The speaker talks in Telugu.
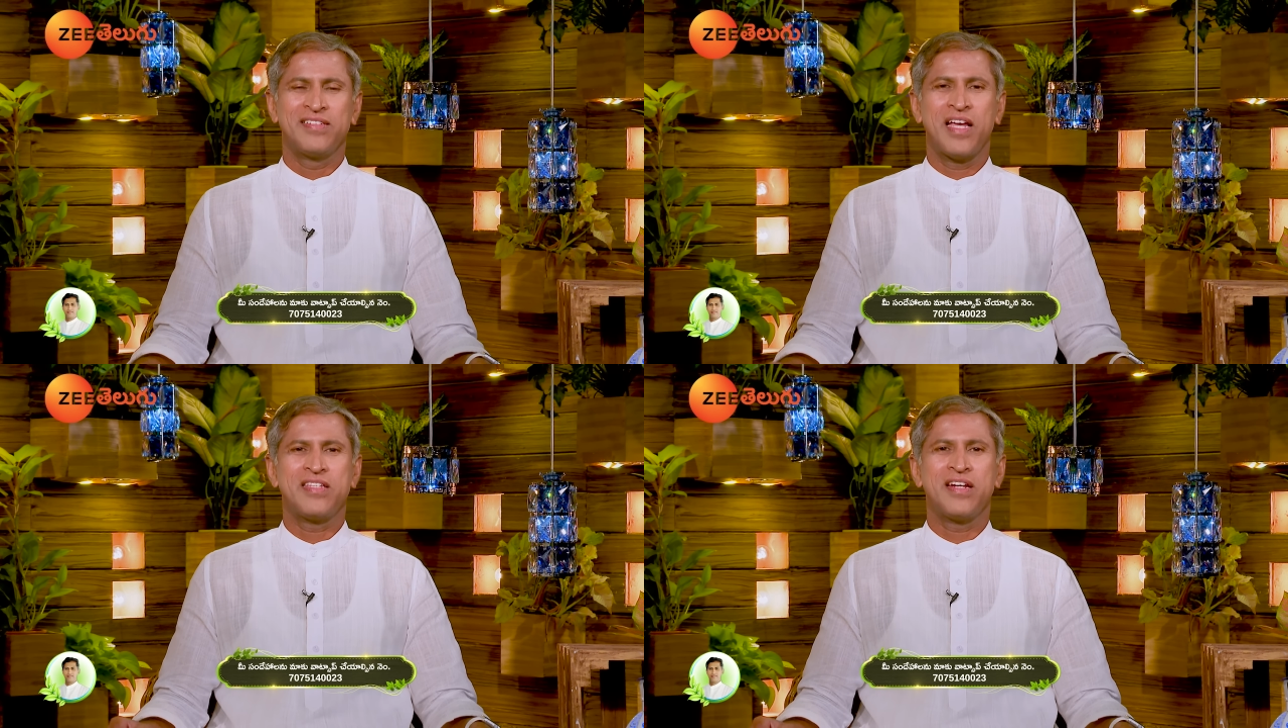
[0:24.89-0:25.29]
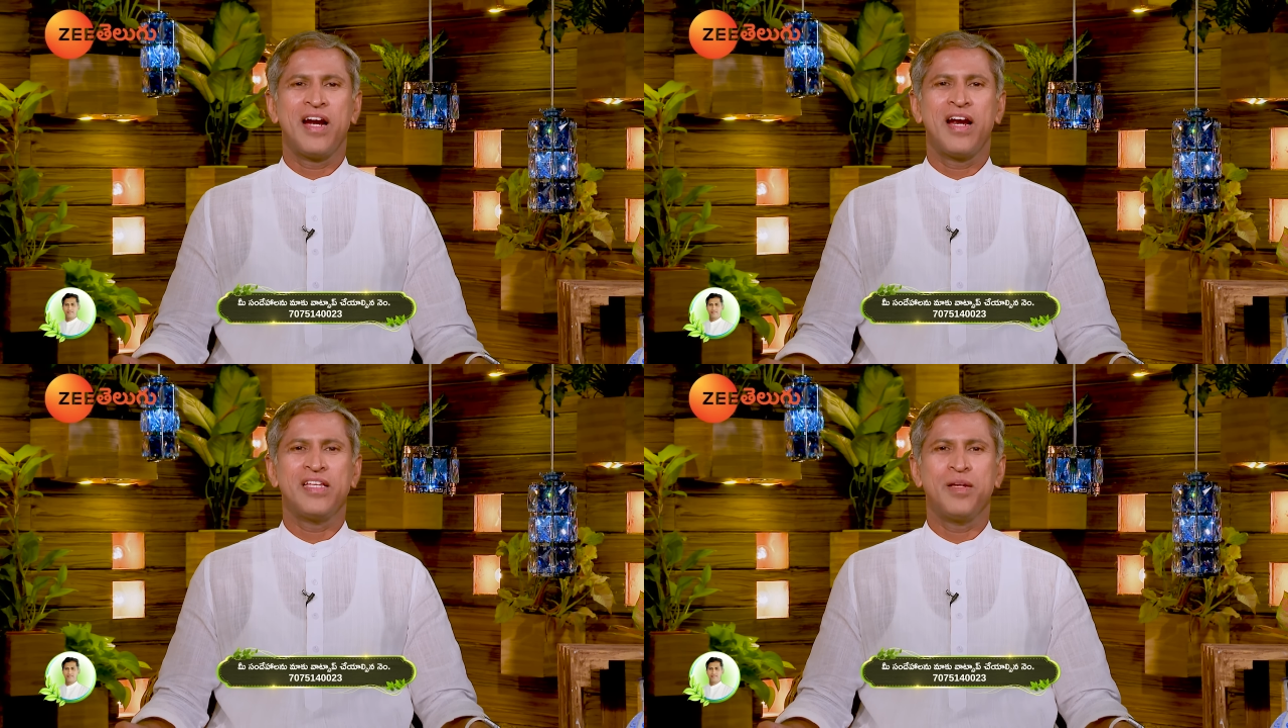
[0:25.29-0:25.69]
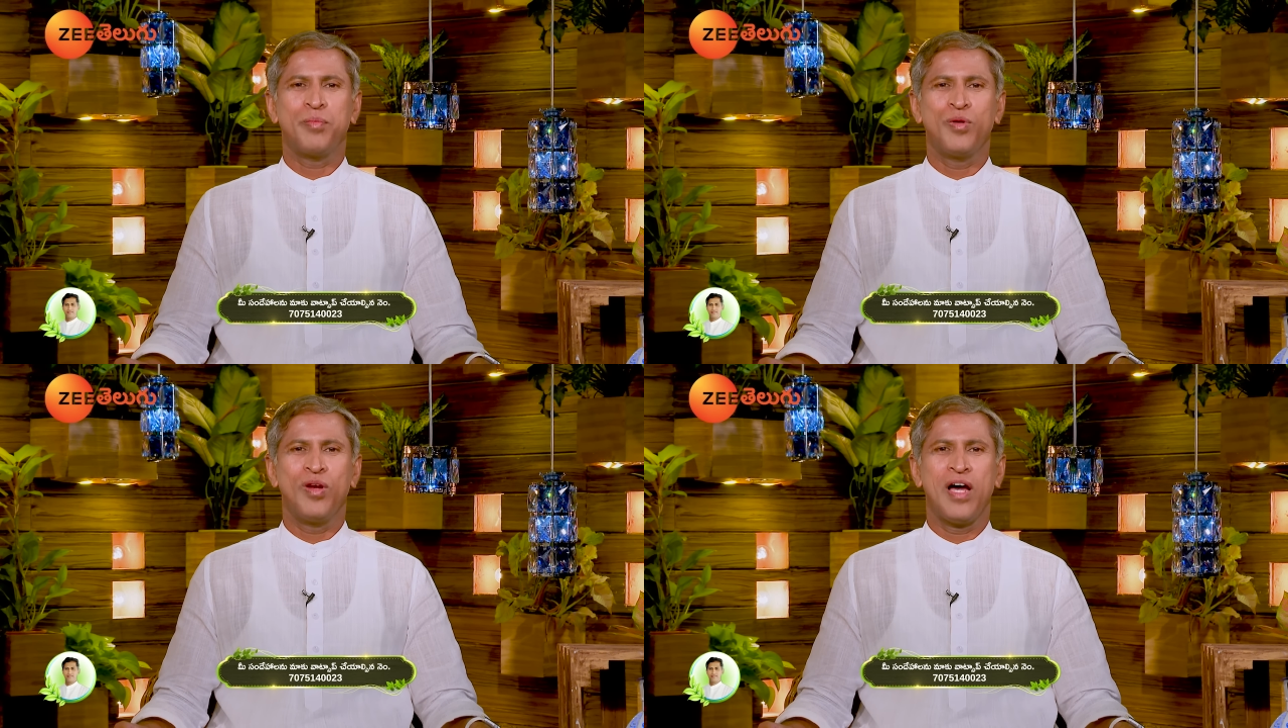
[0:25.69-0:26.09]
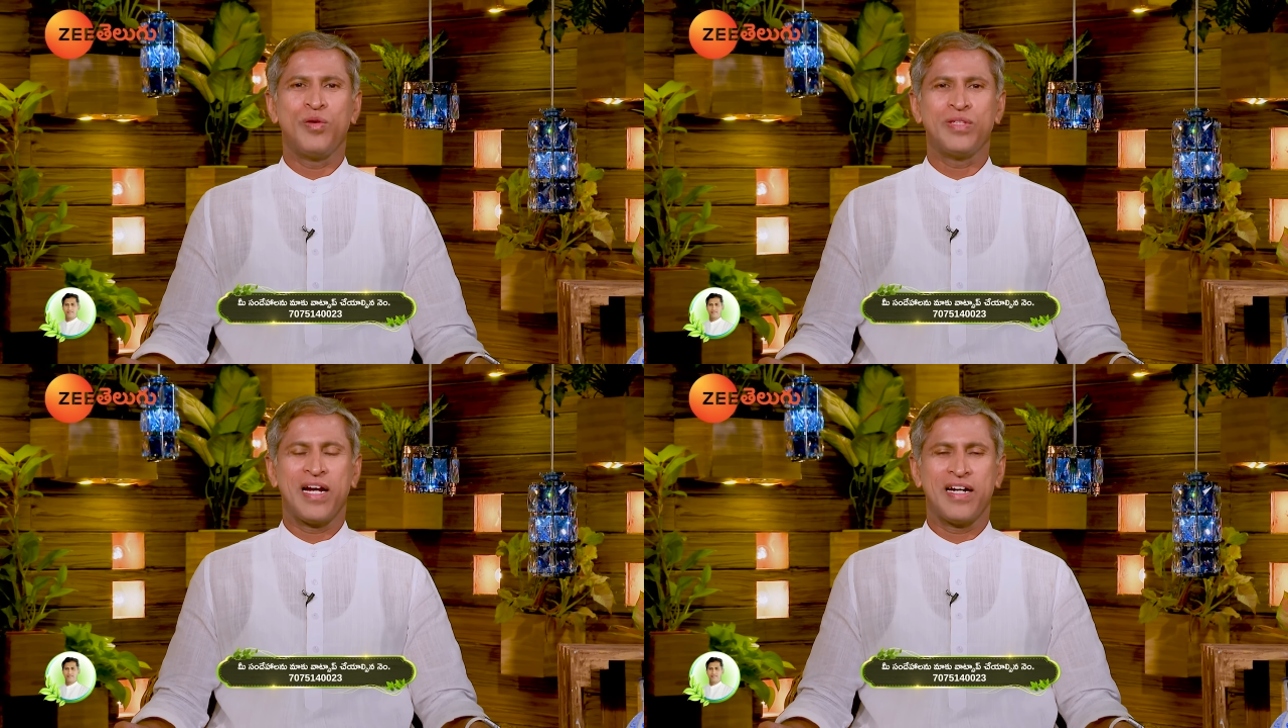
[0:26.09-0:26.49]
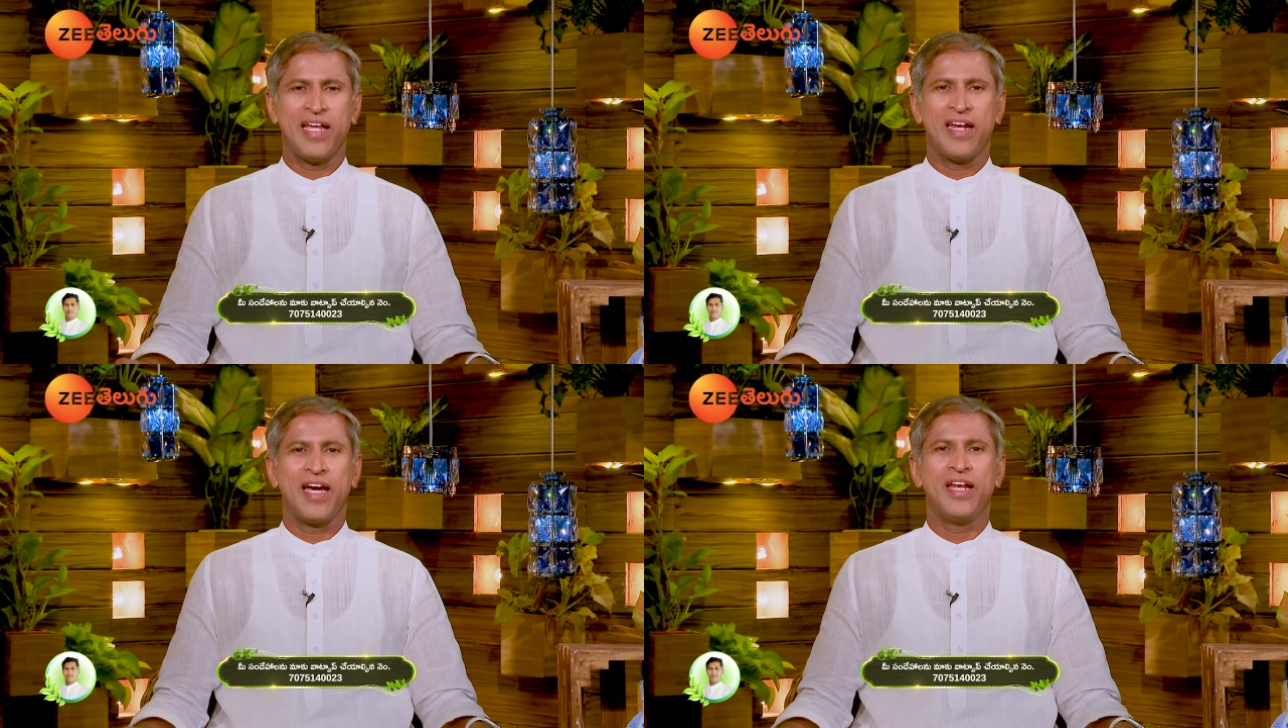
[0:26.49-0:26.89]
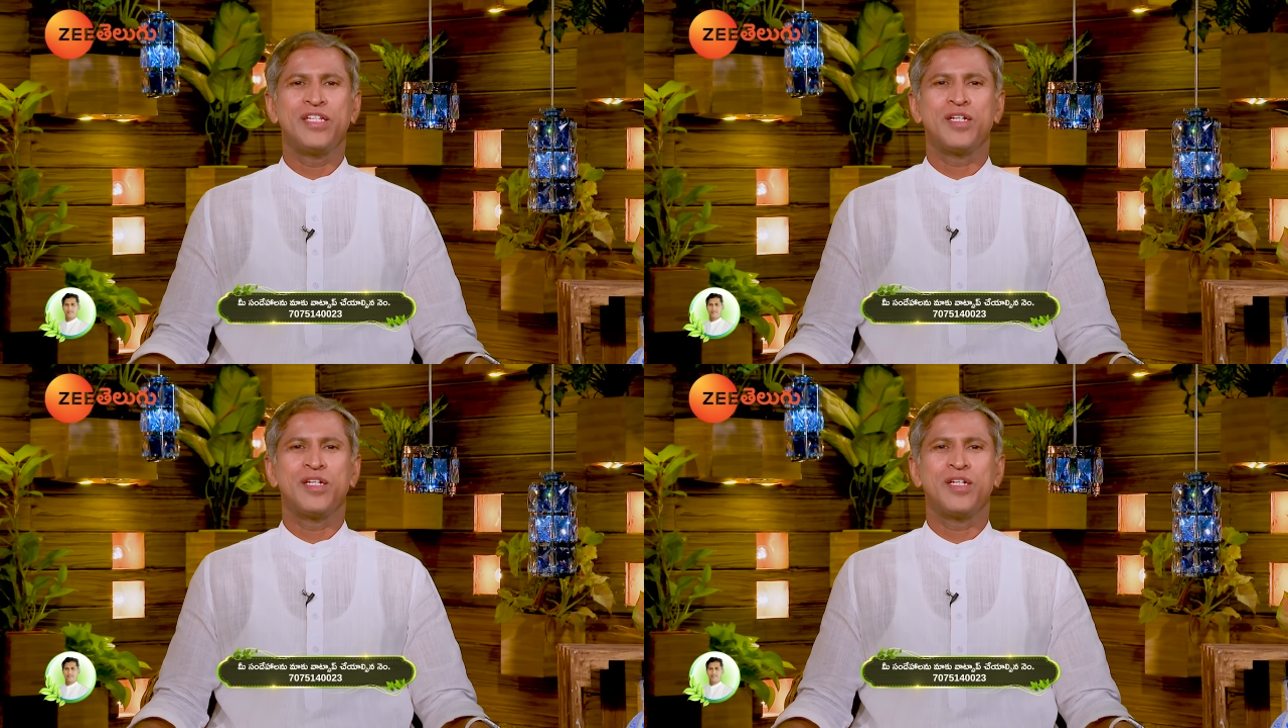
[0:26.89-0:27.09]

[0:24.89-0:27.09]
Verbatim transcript: సత్యనారాయణ ఎప్పుడు లావు తగ్గటానికి అన్నీ